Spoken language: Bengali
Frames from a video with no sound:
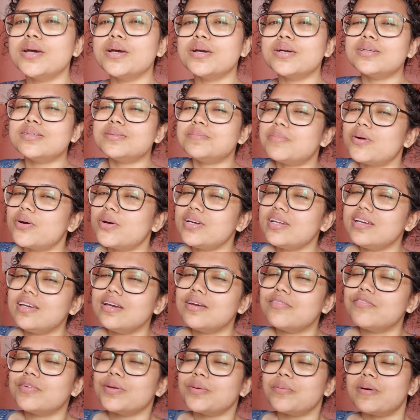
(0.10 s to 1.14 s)
গুড মর্নিং
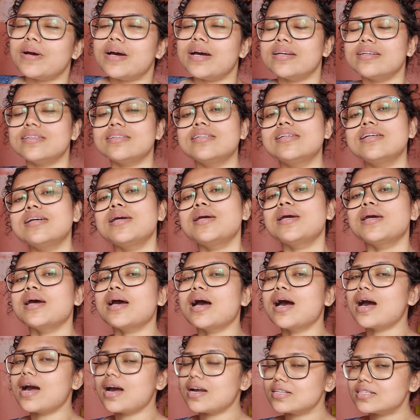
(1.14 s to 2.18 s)
এভরিওয়ান
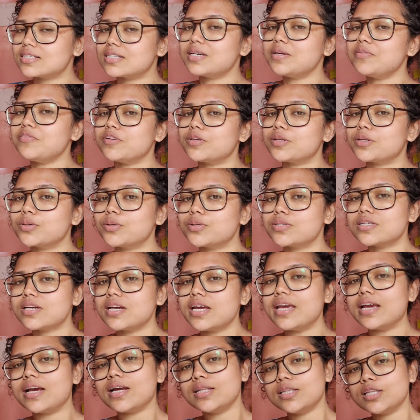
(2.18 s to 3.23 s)
আজকে ভিডিওটা
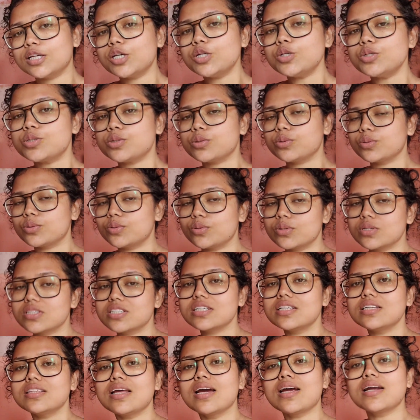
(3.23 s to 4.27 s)
এখান থেকে শুরু
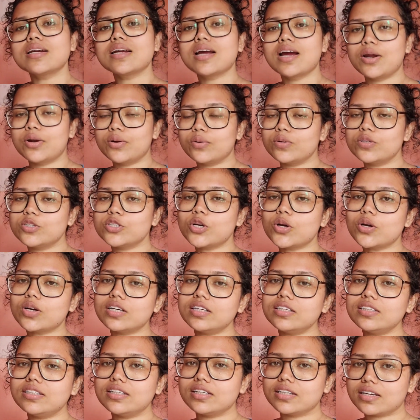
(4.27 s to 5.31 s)
করছি তার কারণ
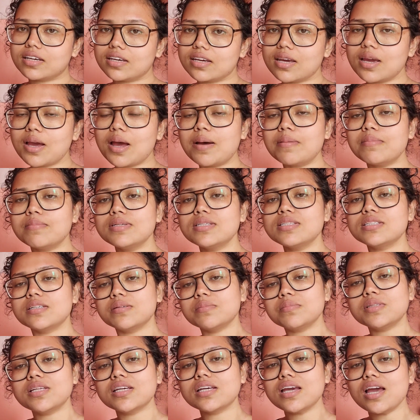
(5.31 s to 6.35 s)
সকাল থেকে আমি
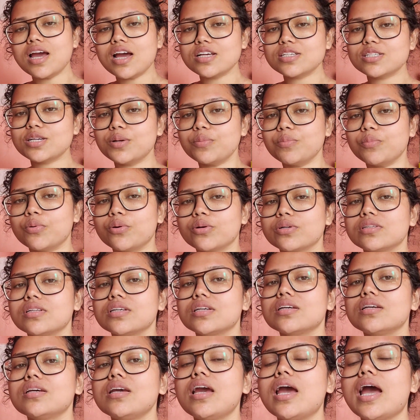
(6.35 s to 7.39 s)
জিম থেকে আসার পর
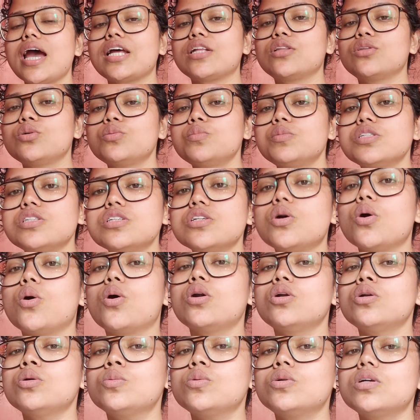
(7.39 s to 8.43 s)
থেকে এত বেশি ঘর
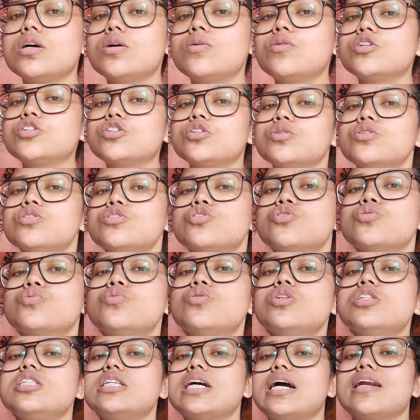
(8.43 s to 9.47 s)
নোংরা হয়েছিল
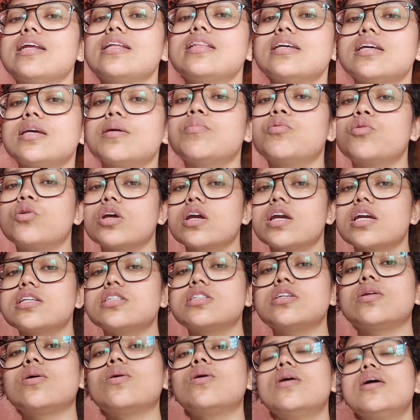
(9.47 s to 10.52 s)
ঝুল চারিদিকে ভরে
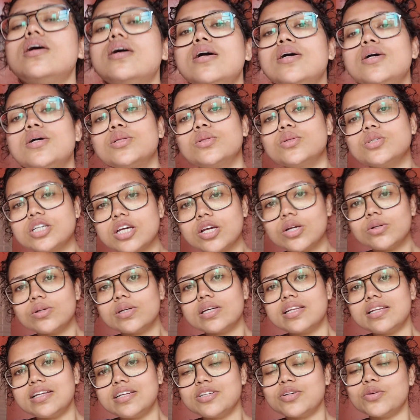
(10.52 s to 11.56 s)
গেছিলো তো সেগুলো
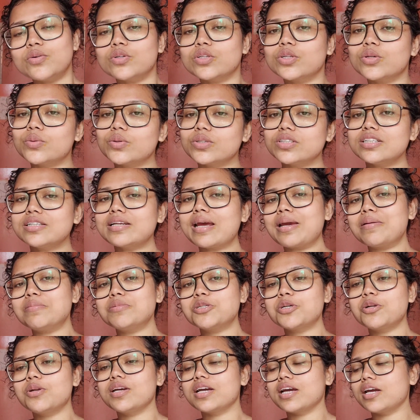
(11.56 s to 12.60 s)
ক্লিন করতে করতে টাইম
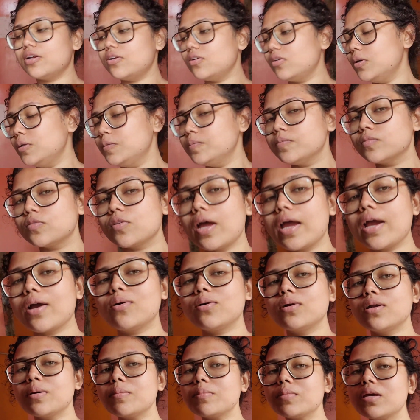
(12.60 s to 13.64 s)
চলে গেল তো
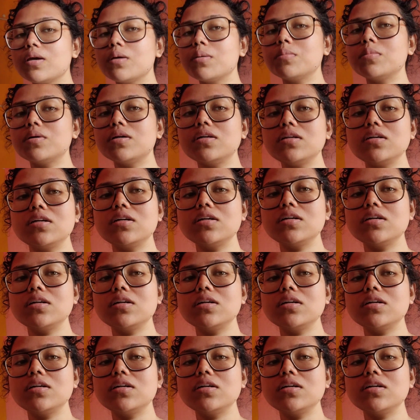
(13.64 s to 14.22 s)
এখন আমি আমার